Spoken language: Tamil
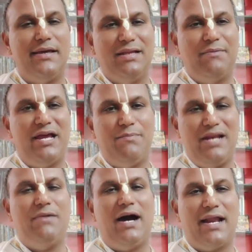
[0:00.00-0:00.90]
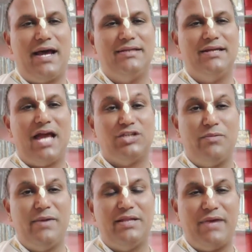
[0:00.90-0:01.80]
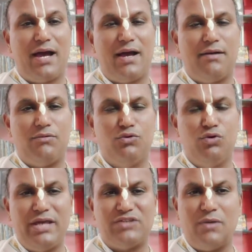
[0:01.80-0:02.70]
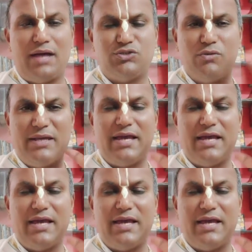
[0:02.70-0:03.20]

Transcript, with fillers: இந்த மாதிரி பலி மகாராஜன் அஸ்வமேதம் நூறு யசு அசுமேத